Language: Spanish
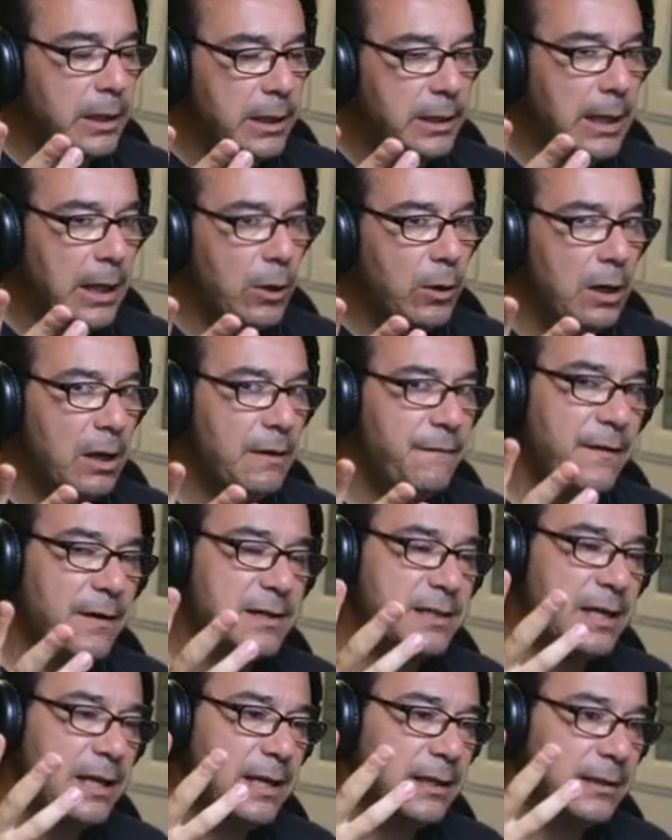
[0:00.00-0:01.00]
quitaron la
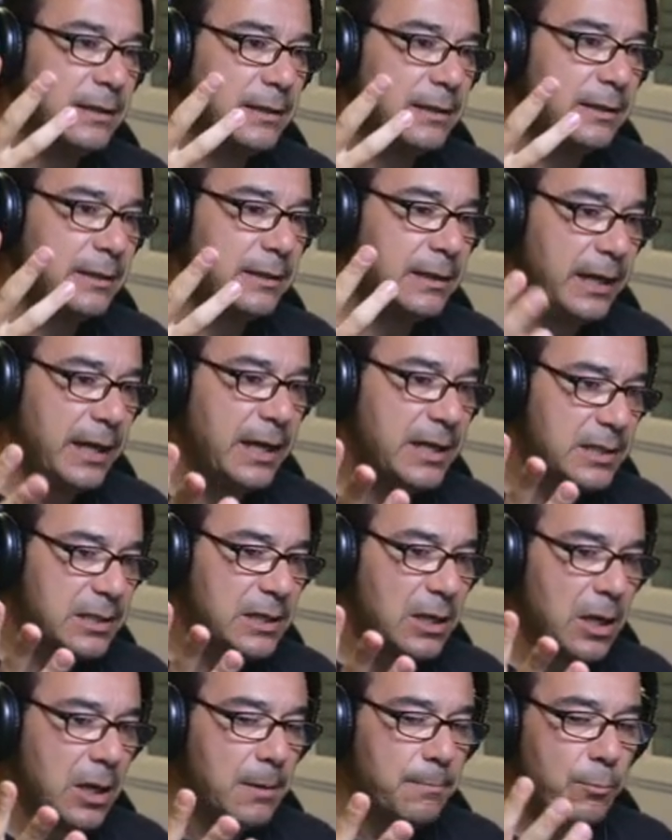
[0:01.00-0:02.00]
fase
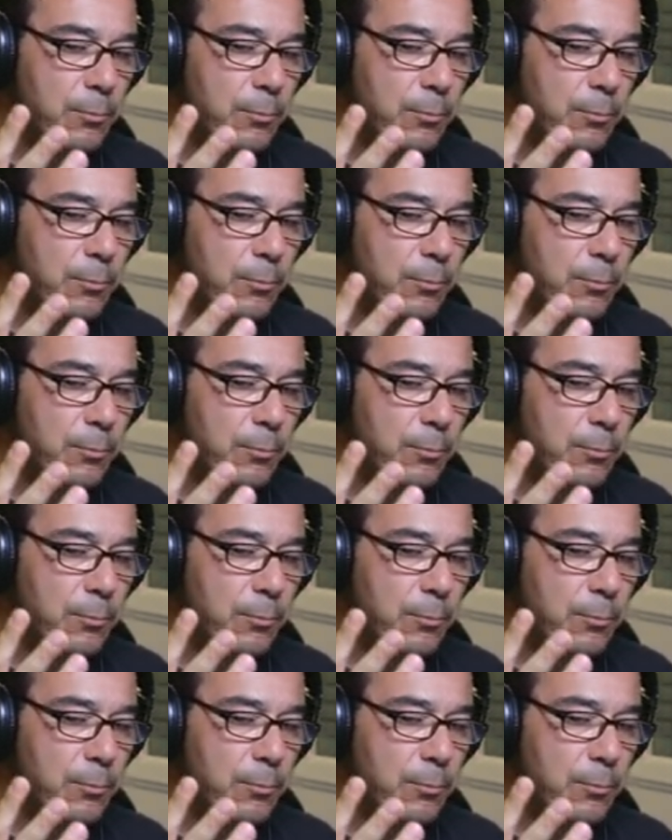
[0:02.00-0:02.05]
3,